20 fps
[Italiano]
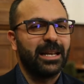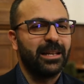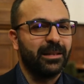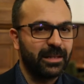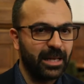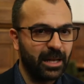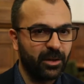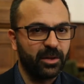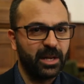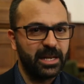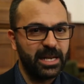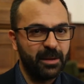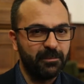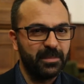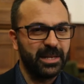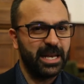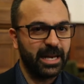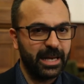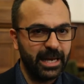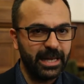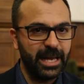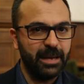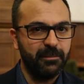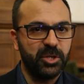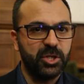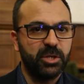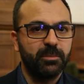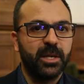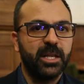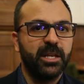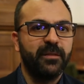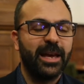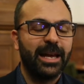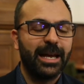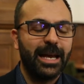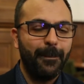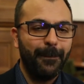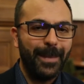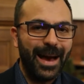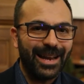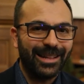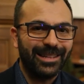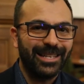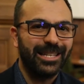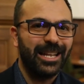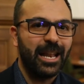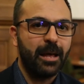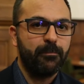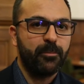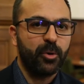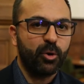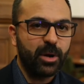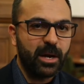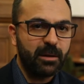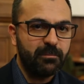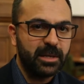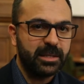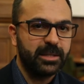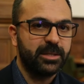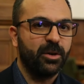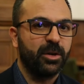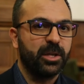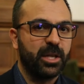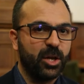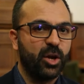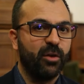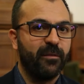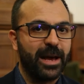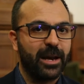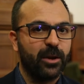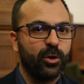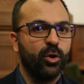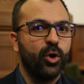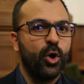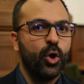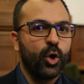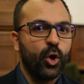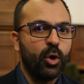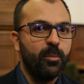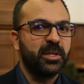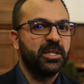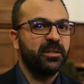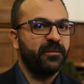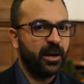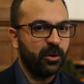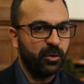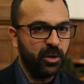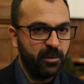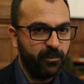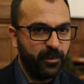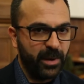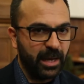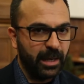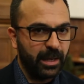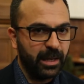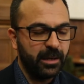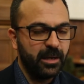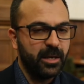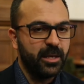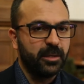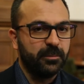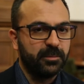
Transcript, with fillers: all'interno degli ambiti accademici ma divenga parte della programmazione del governo, come si fa con il PIL.